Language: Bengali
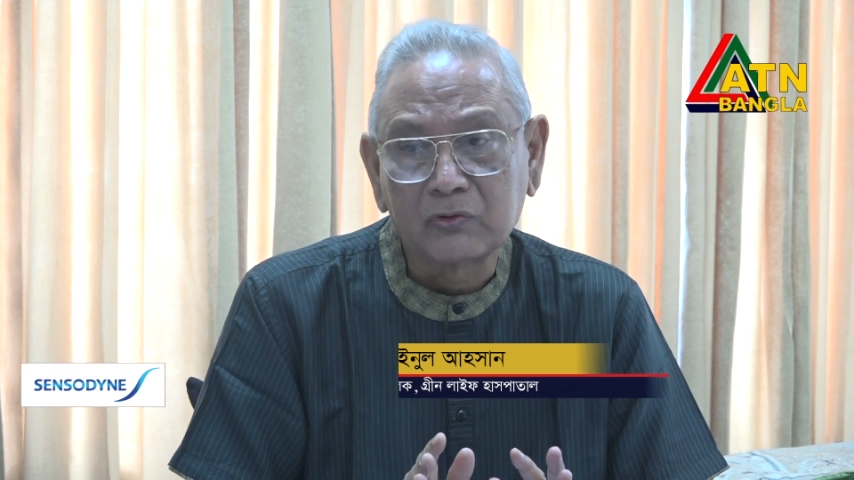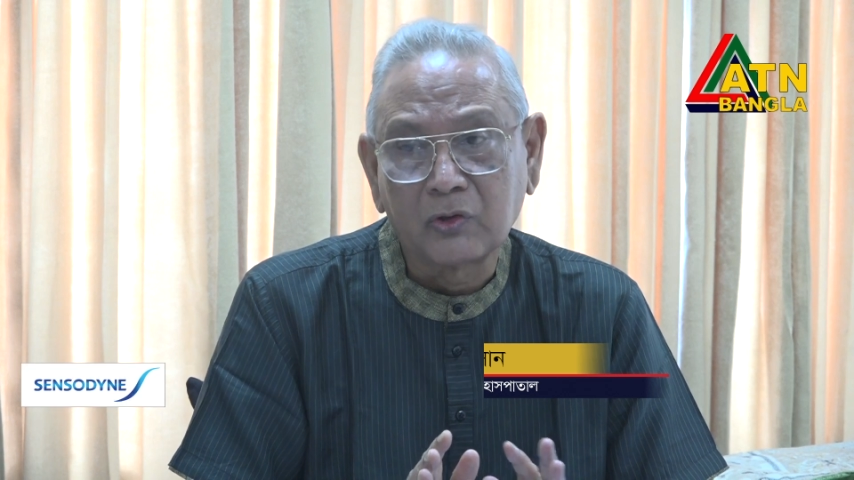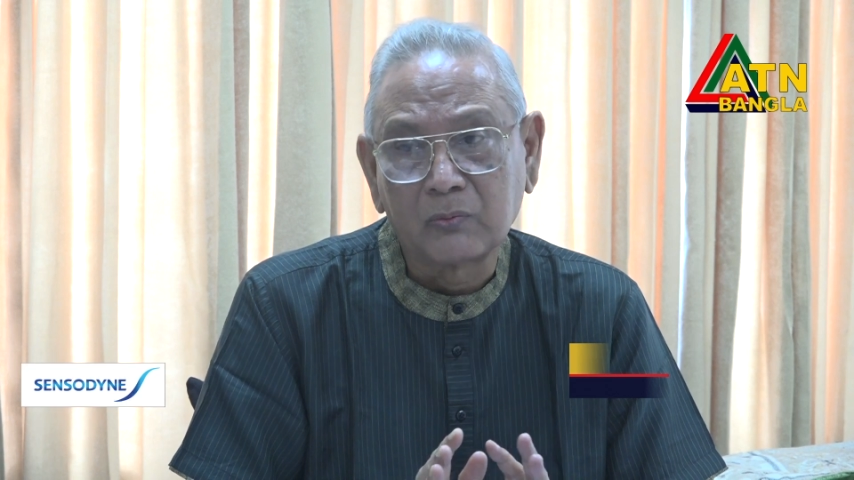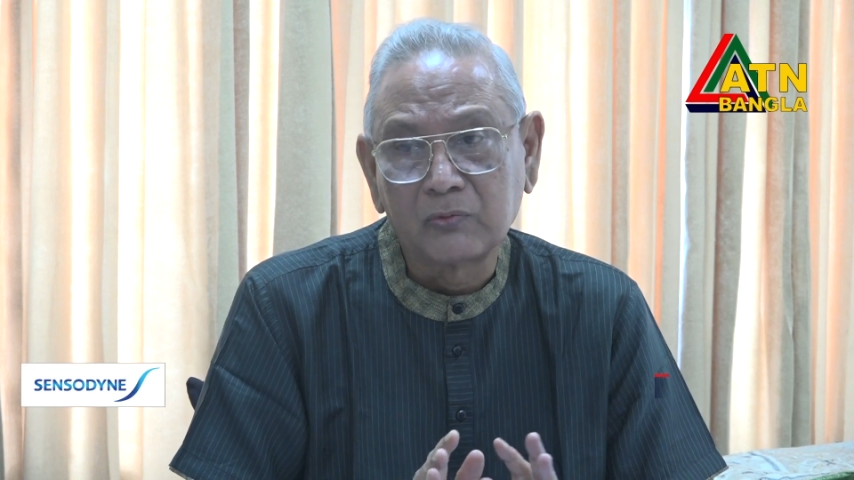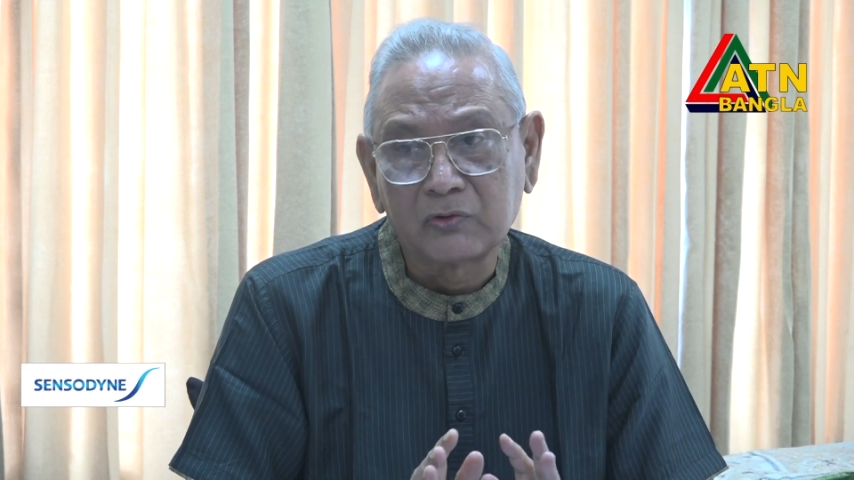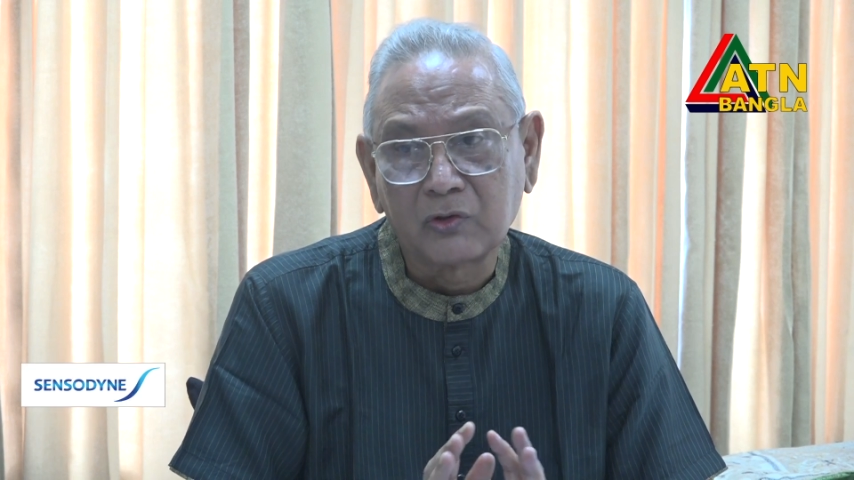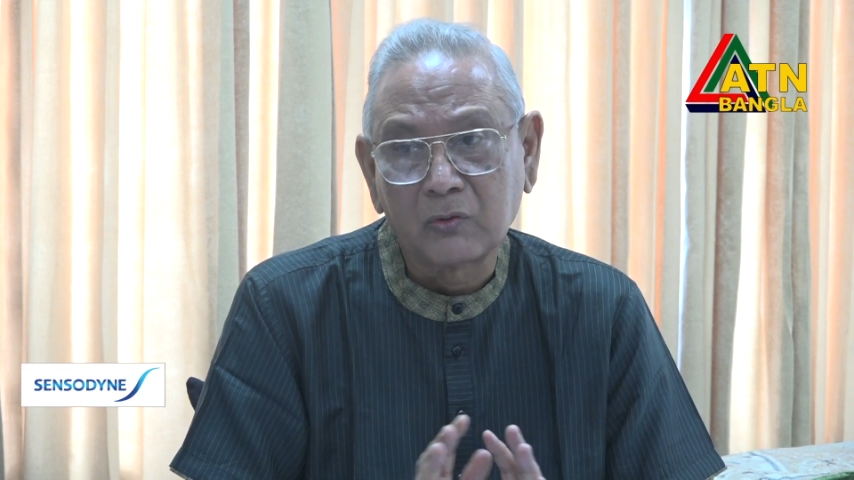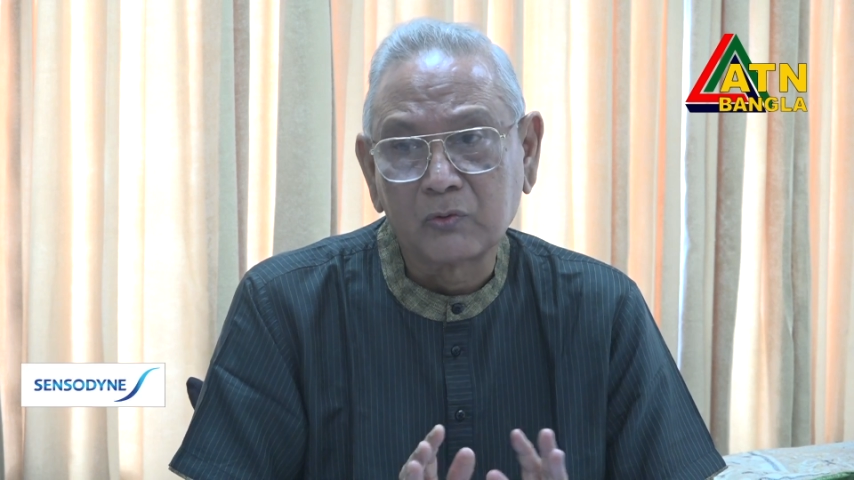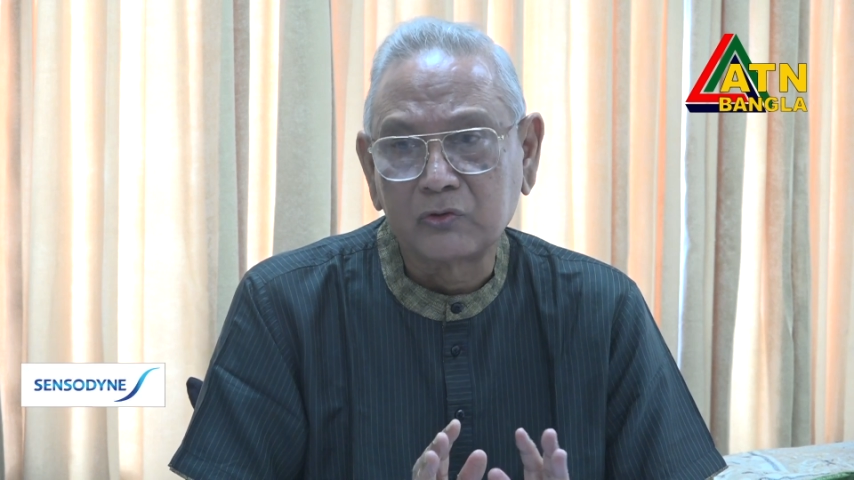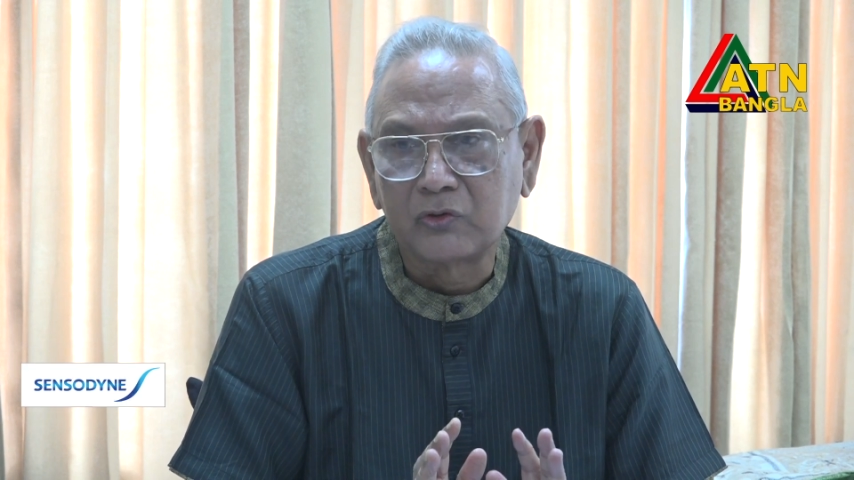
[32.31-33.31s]
সর্ব
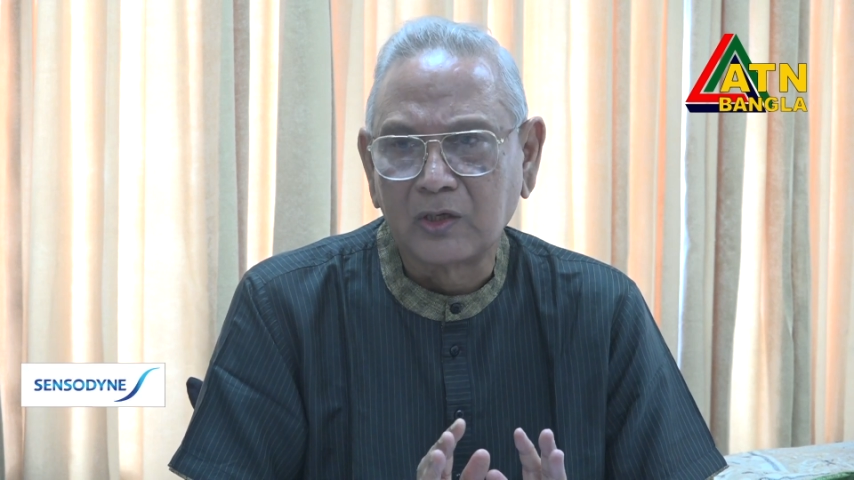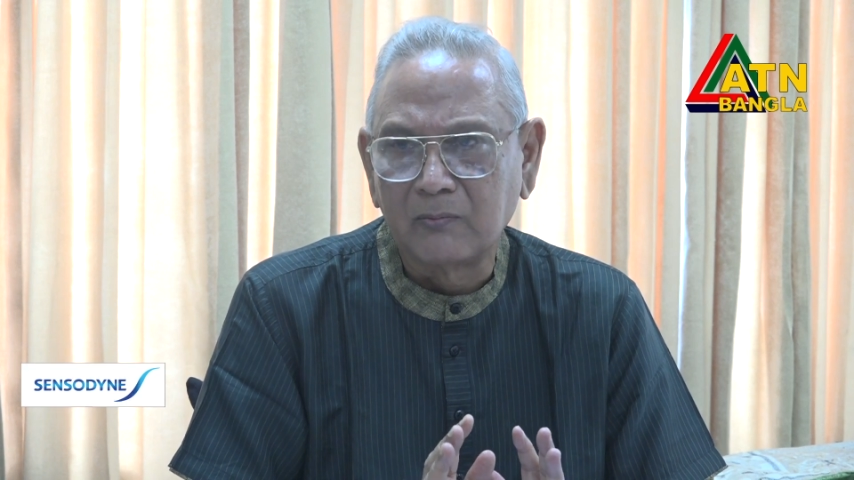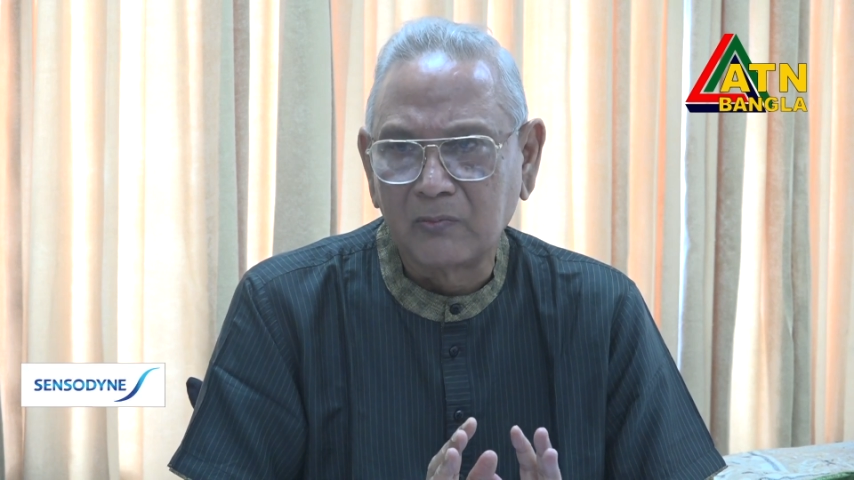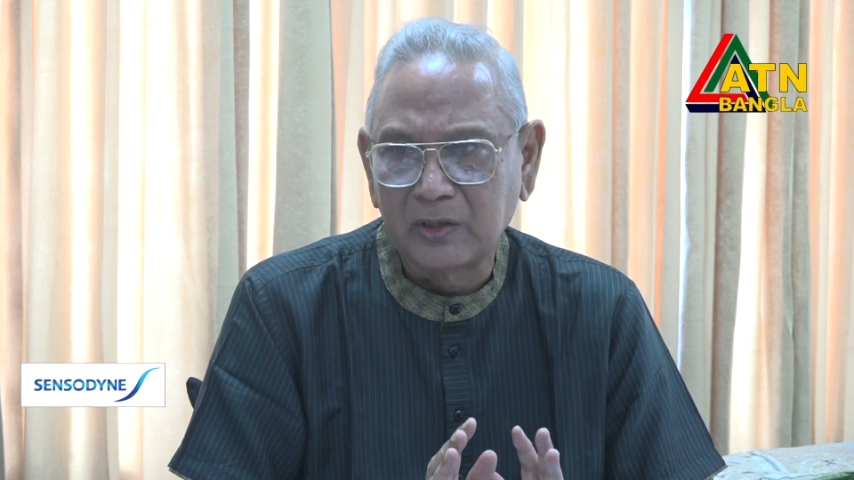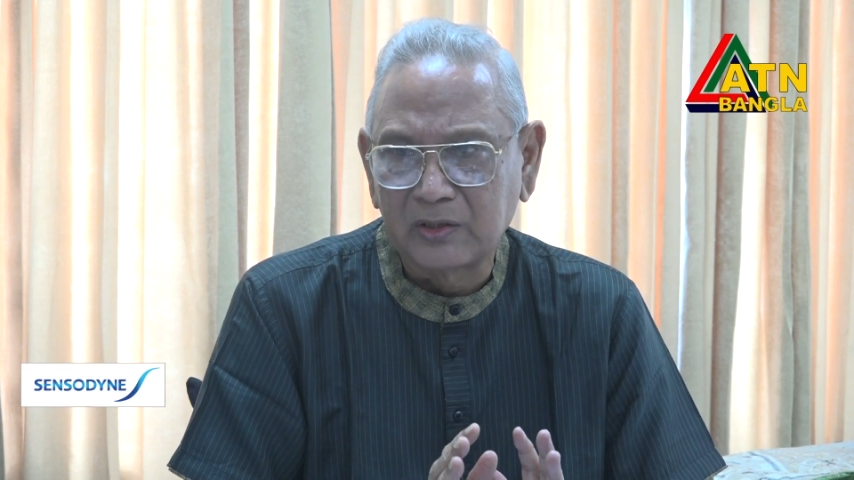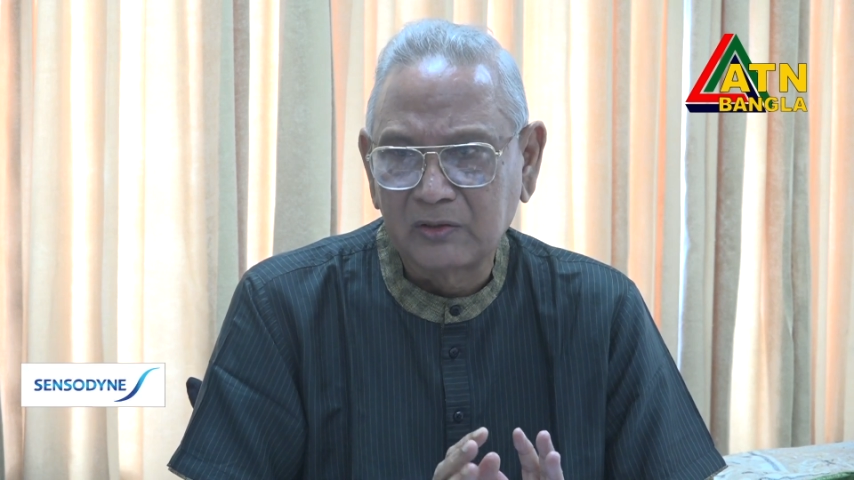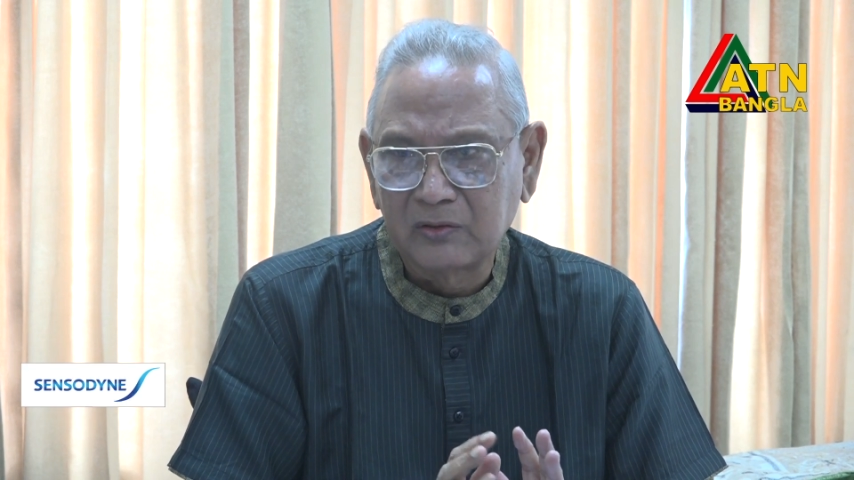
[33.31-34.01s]
সর্বোচ্চ নাম্বার